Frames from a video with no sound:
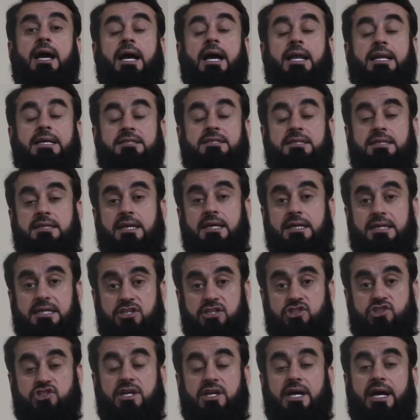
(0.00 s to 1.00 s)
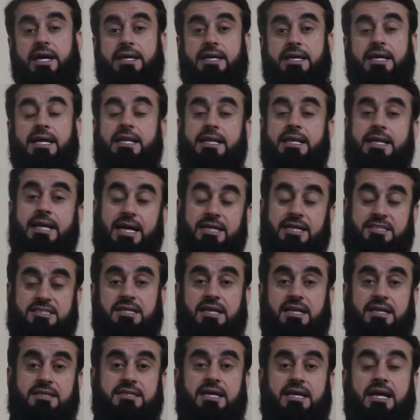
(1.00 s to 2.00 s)
التي اسراء هي اللي
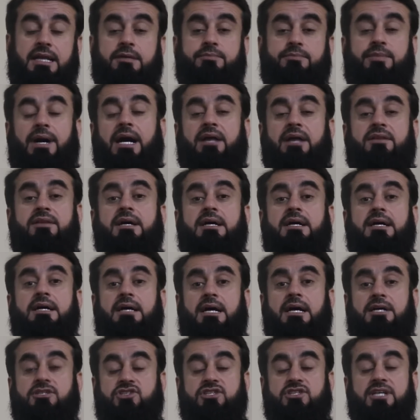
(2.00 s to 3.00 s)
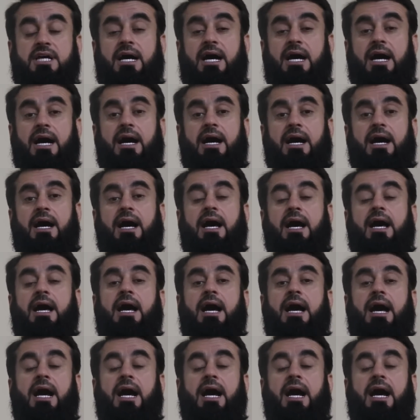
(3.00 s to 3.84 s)
ارسلتها لبعض اصدقائها